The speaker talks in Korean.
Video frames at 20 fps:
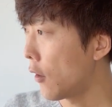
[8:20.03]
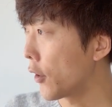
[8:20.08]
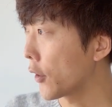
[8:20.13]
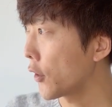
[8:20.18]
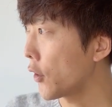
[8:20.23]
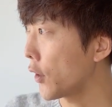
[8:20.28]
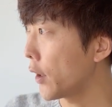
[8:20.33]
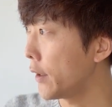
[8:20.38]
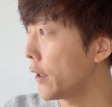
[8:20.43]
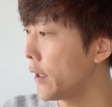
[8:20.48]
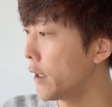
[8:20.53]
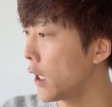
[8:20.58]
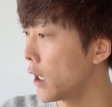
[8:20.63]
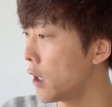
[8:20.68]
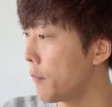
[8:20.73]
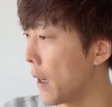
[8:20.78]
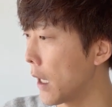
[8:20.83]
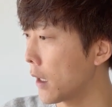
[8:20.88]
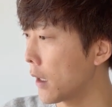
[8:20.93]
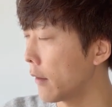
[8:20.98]
어떻게
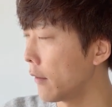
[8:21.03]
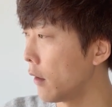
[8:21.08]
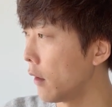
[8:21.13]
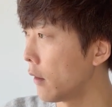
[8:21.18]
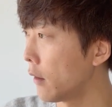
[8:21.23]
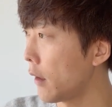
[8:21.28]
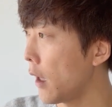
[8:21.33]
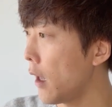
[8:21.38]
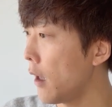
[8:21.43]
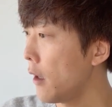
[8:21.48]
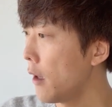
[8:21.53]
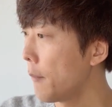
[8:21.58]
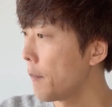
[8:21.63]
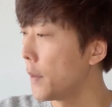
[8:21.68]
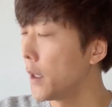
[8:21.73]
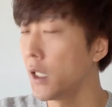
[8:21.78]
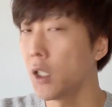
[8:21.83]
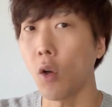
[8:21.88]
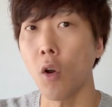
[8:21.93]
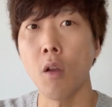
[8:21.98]
디자인을 바꿨을 때
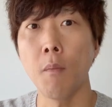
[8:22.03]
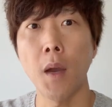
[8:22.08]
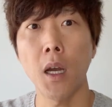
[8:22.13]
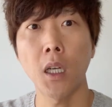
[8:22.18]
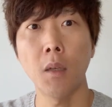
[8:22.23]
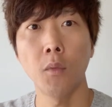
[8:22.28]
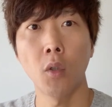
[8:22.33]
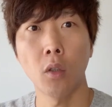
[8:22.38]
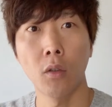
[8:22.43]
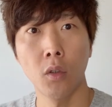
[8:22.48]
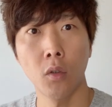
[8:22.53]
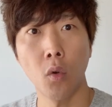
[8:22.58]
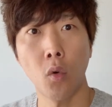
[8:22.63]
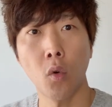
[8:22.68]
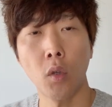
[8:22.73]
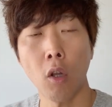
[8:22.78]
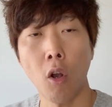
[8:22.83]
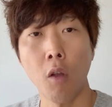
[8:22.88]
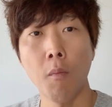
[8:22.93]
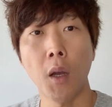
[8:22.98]
빛이 얼마큼 더
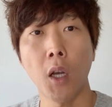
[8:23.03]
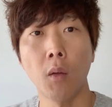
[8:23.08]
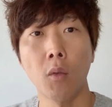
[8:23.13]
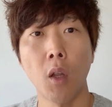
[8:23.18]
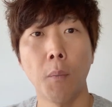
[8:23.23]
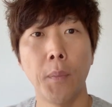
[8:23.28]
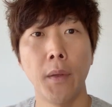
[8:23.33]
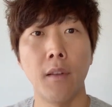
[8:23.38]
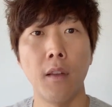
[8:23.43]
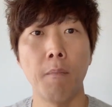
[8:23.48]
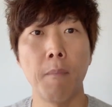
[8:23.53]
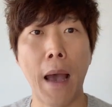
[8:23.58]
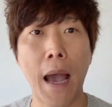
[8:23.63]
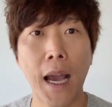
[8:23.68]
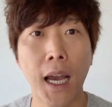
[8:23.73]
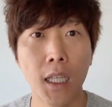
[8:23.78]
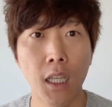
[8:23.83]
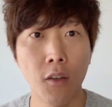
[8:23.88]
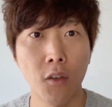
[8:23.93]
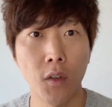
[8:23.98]
들어오거나 얼마큼 더 빛을
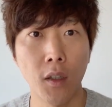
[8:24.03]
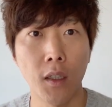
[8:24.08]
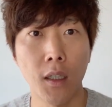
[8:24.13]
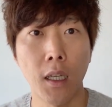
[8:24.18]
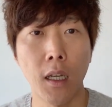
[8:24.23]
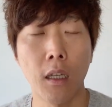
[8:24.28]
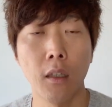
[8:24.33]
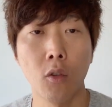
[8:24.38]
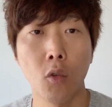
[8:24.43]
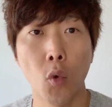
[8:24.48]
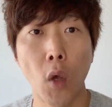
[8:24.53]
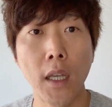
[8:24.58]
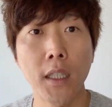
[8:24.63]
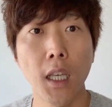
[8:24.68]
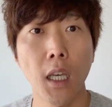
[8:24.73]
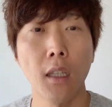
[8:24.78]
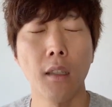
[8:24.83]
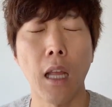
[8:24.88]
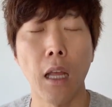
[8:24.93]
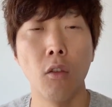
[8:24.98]
막아낼 수 있다라는
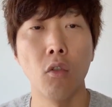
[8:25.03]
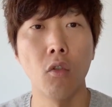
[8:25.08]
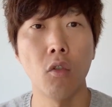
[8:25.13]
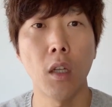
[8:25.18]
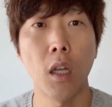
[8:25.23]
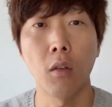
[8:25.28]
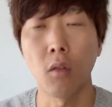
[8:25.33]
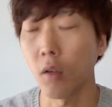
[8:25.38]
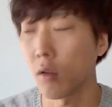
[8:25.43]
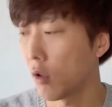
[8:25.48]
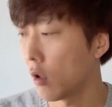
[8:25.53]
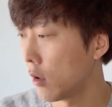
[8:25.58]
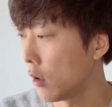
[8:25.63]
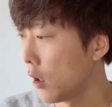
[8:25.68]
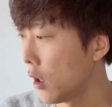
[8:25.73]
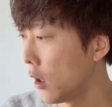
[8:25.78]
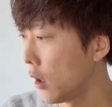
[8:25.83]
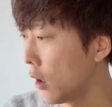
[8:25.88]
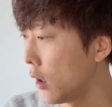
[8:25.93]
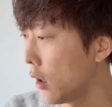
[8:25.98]
굉장히 단순한 어떤